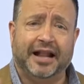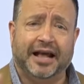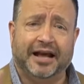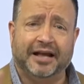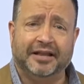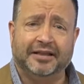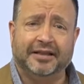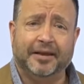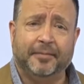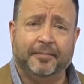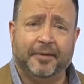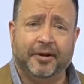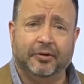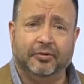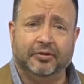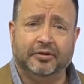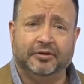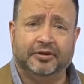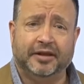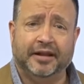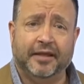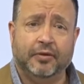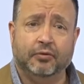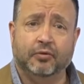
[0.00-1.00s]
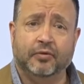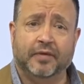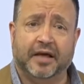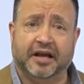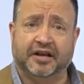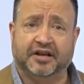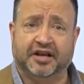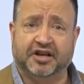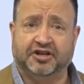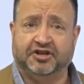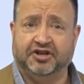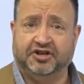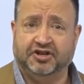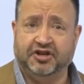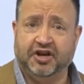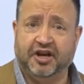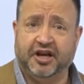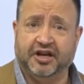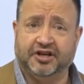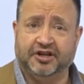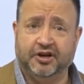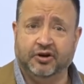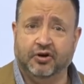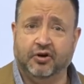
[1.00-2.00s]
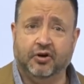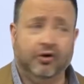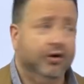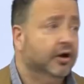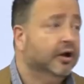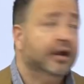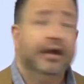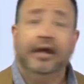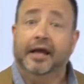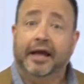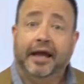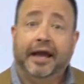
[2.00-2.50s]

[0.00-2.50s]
la gente tiene dudas, que si sí, que si no.